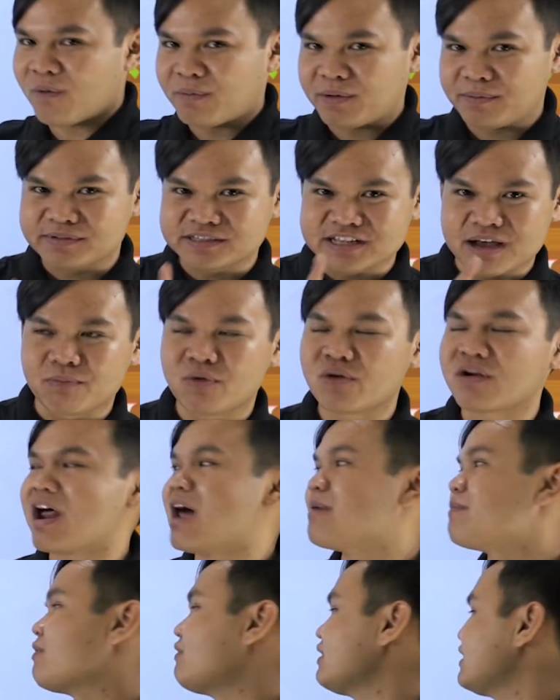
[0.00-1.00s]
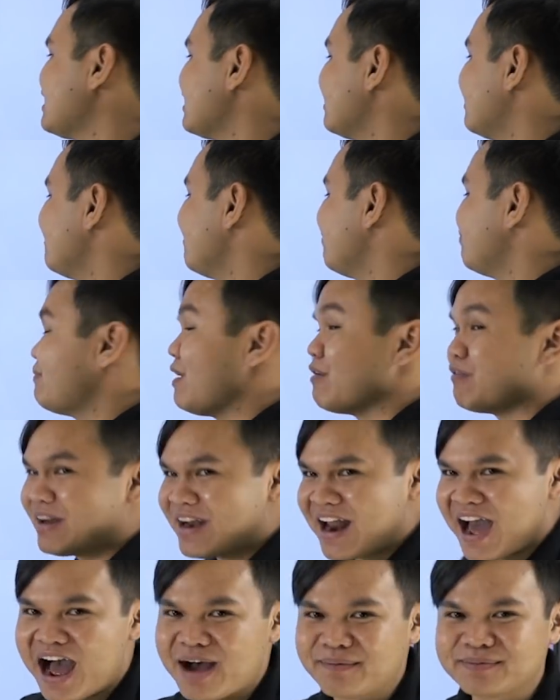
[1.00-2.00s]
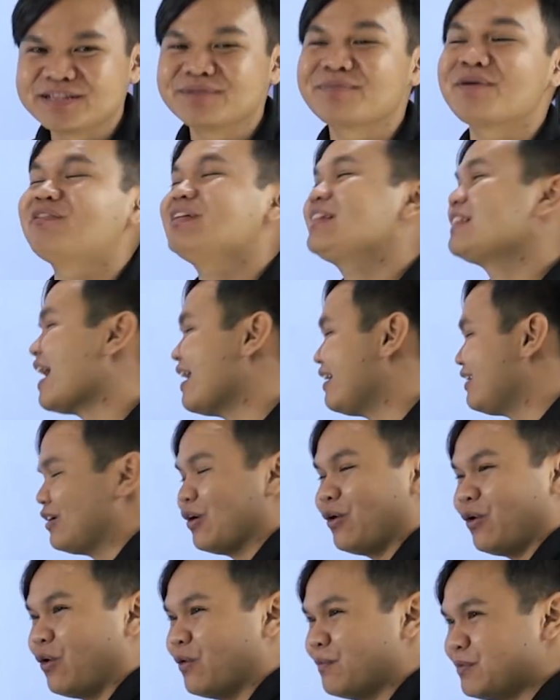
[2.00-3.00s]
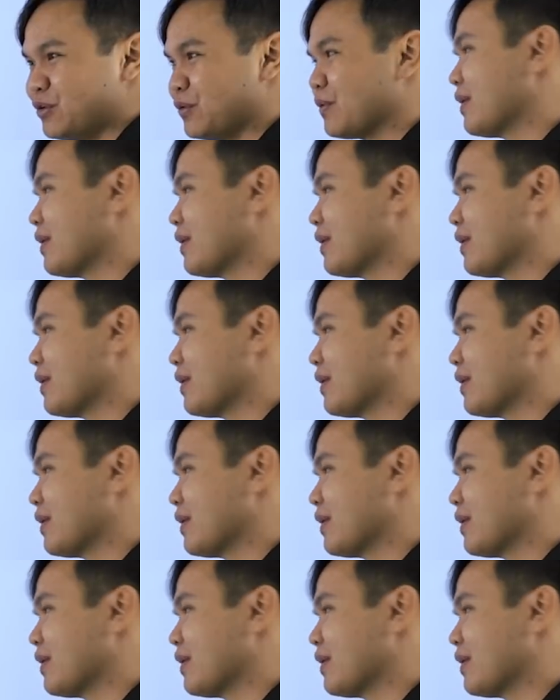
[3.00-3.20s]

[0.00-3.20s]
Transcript: อเป็นภาษาโบราณแปลว่าด่าไม่ใช่แปลว่าตัดโถมอ